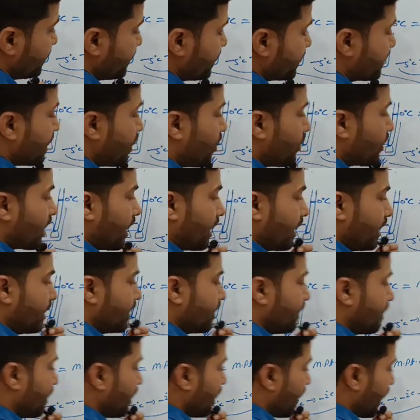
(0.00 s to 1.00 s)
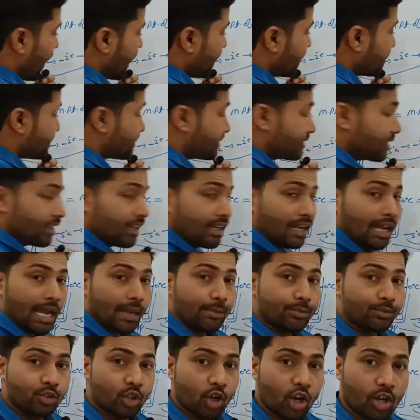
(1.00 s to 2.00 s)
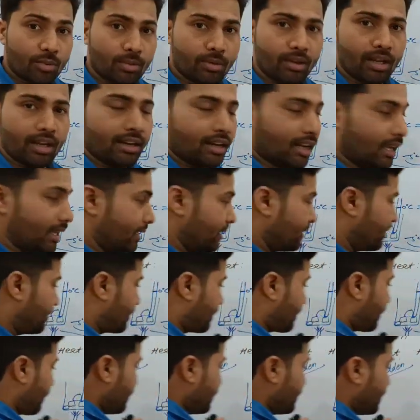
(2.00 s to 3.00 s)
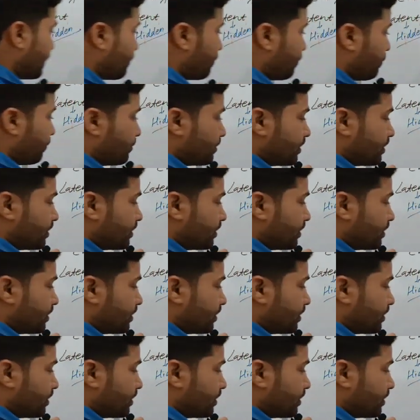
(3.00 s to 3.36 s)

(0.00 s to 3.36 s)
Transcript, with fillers: ये क्या हो रहा है आइस एब्जॉर्ब कर रहा है ये